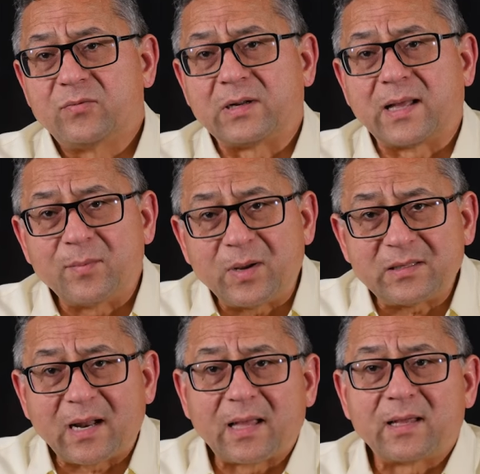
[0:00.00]
في
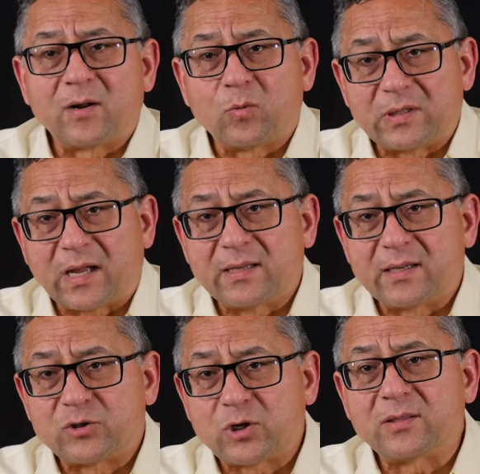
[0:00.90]
الكلمات الأخيرة
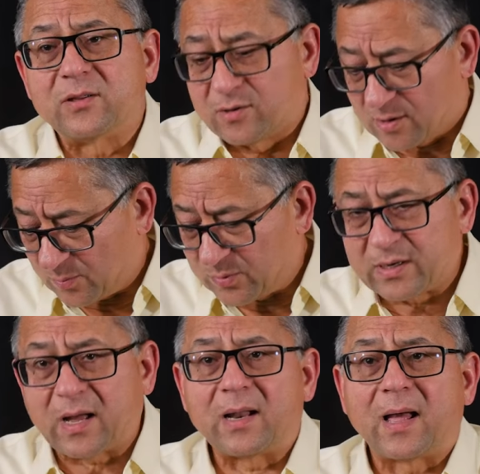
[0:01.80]
الوداعية شدد الرب
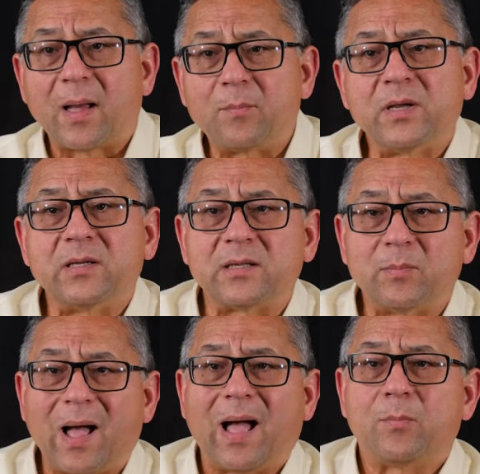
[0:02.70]
هنا على أهمية
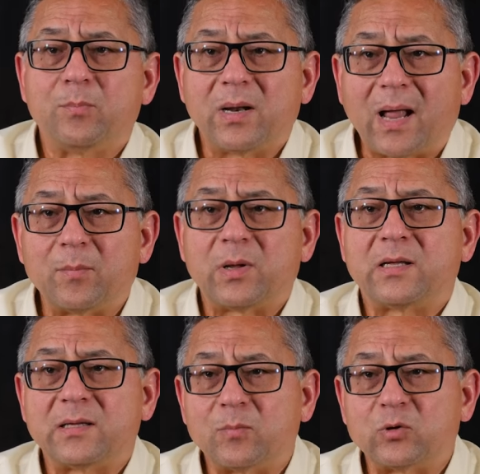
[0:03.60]
المحبة العملية